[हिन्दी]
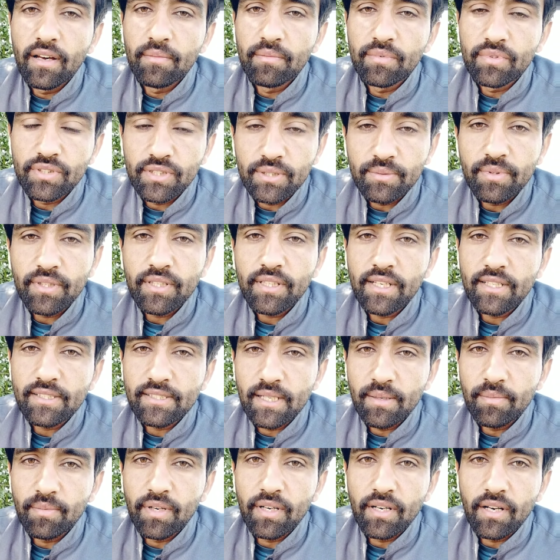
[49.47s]
मुसीबत का
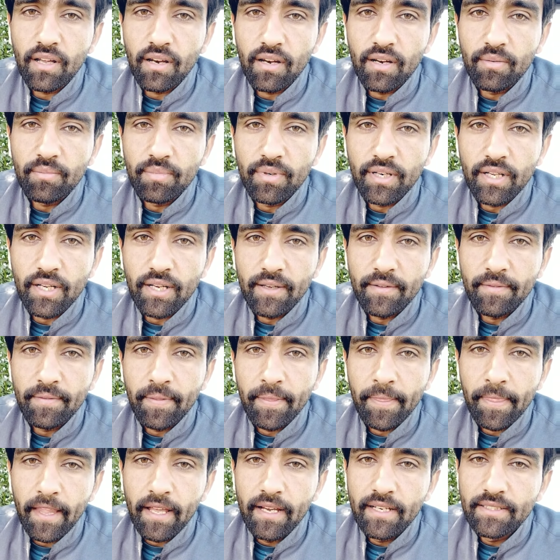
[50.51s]
सामना करना पड़ा
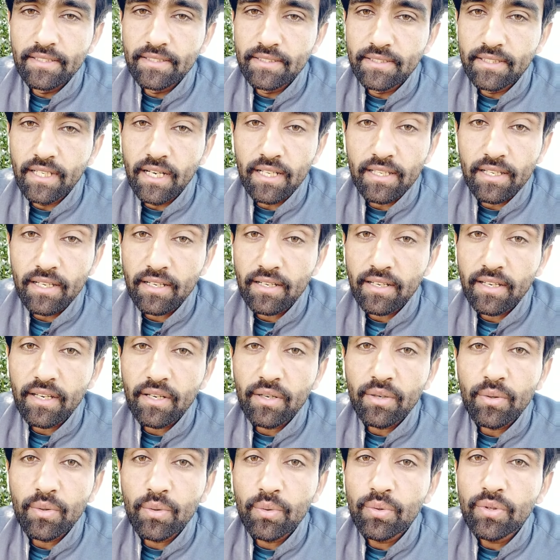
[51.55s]
है याद रखें
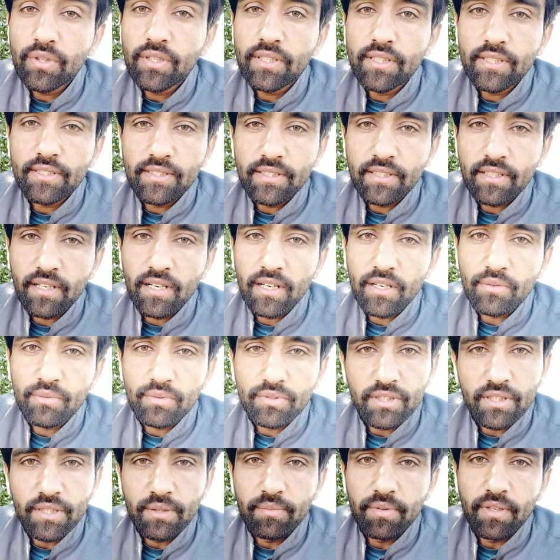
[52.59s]
कोई किसी का
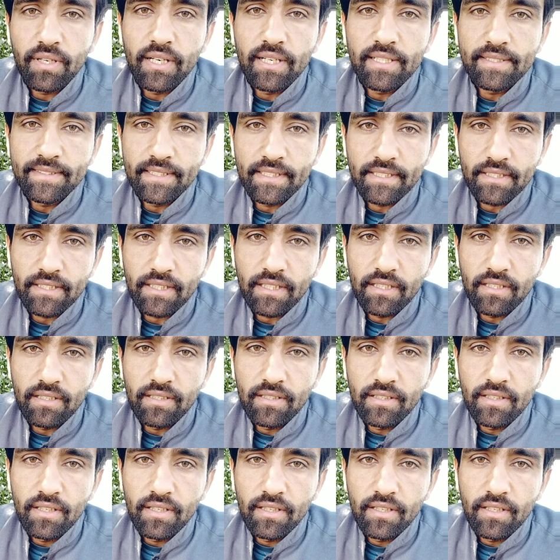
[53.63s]
कुछ नहीं बिगाड़ सकता